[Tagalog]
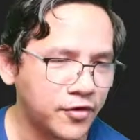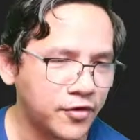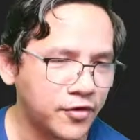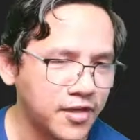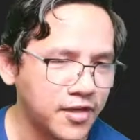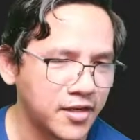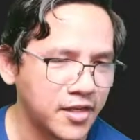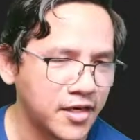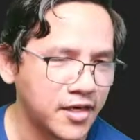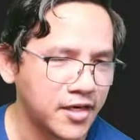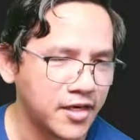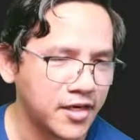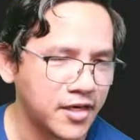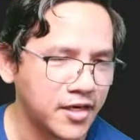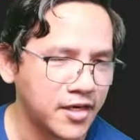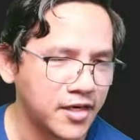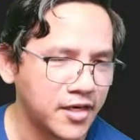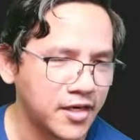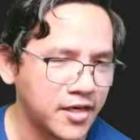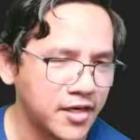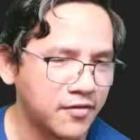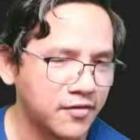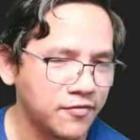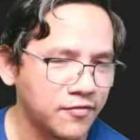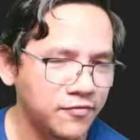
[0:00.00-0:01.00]
degrees,
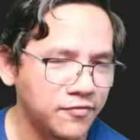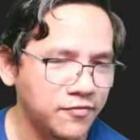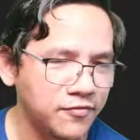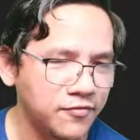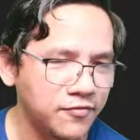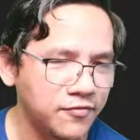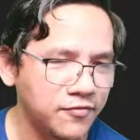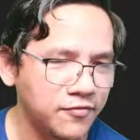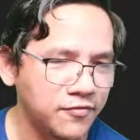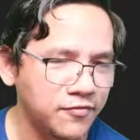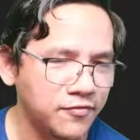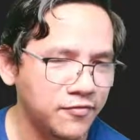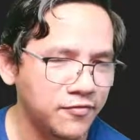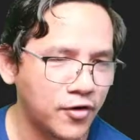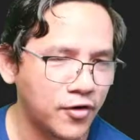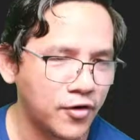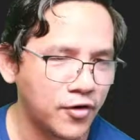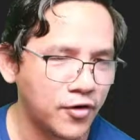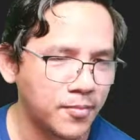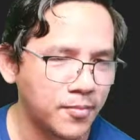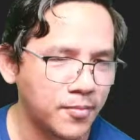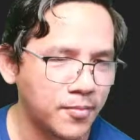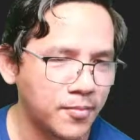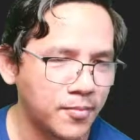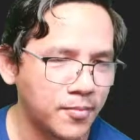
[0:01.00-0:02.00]
54
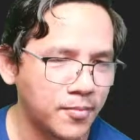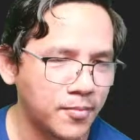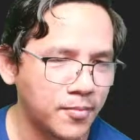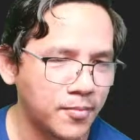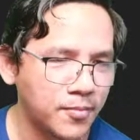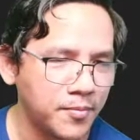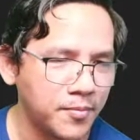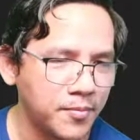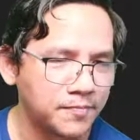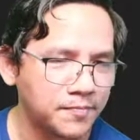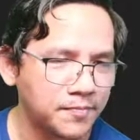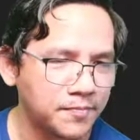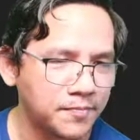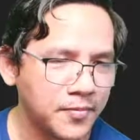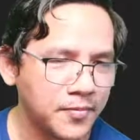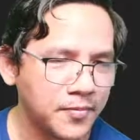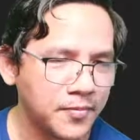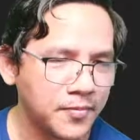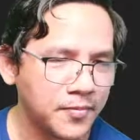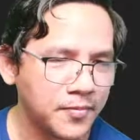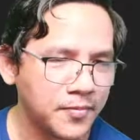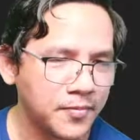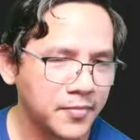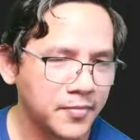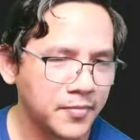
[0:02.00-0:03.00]
minutes
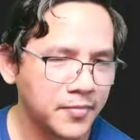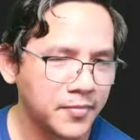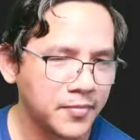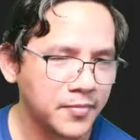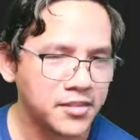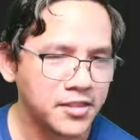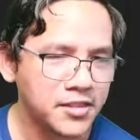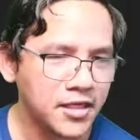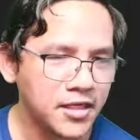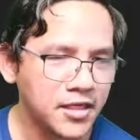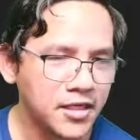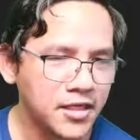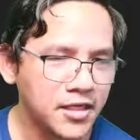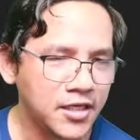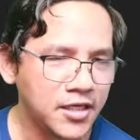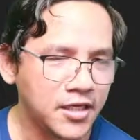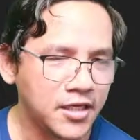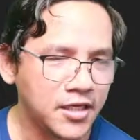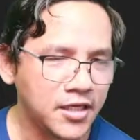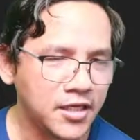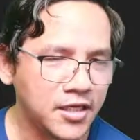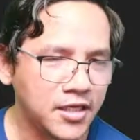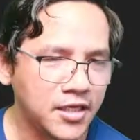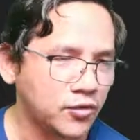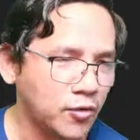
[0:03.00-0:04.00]
is equal
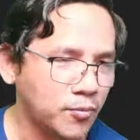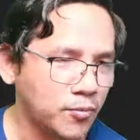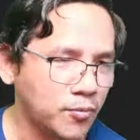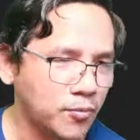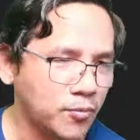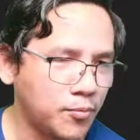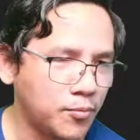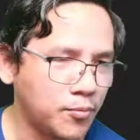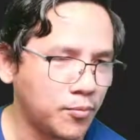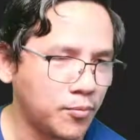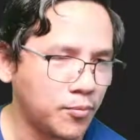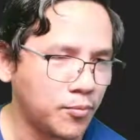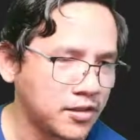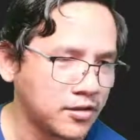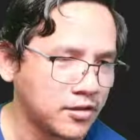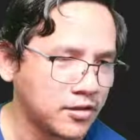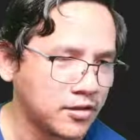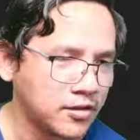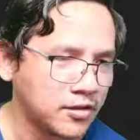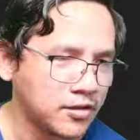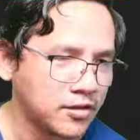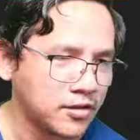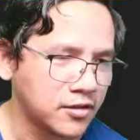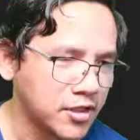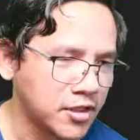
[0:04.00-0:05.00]
to opposite.
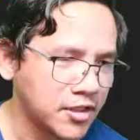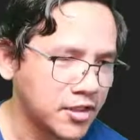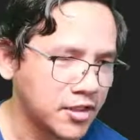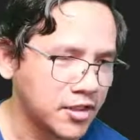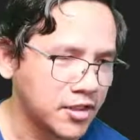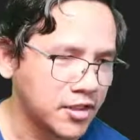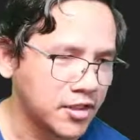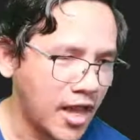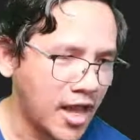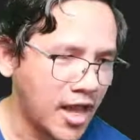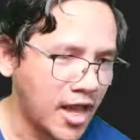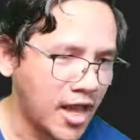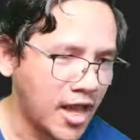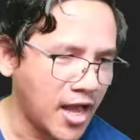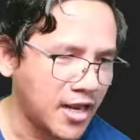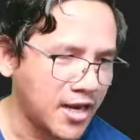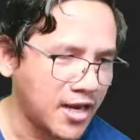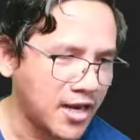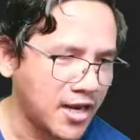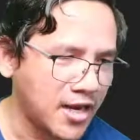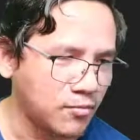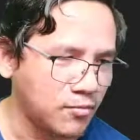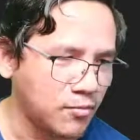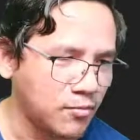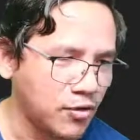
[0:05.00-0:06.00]
Opposite nito ng angle na to
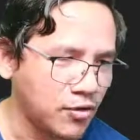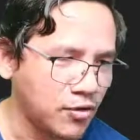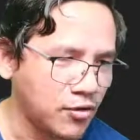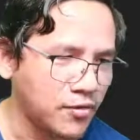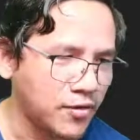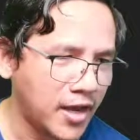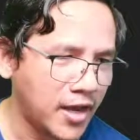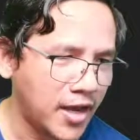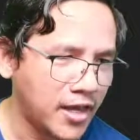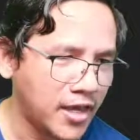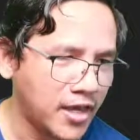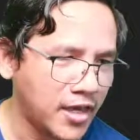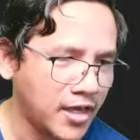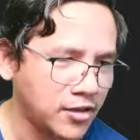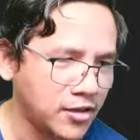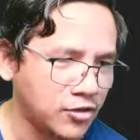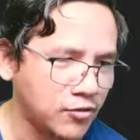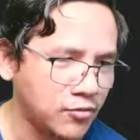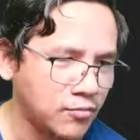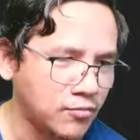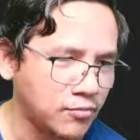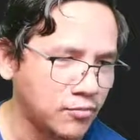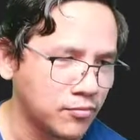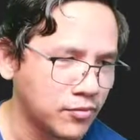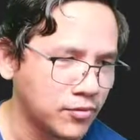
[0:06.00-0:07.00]
buo ay
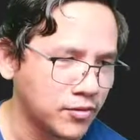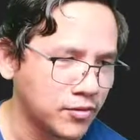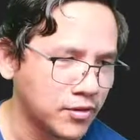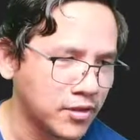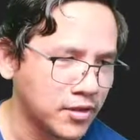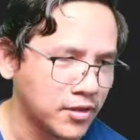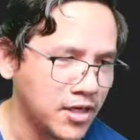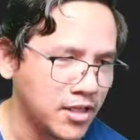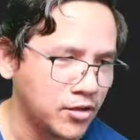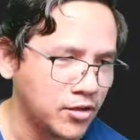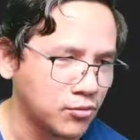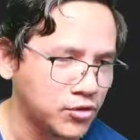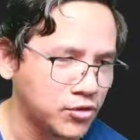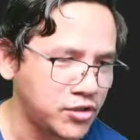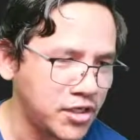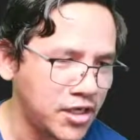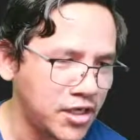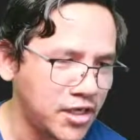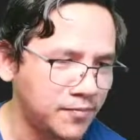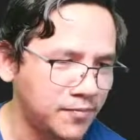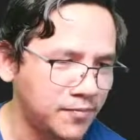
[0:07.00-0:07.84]
itong dito C.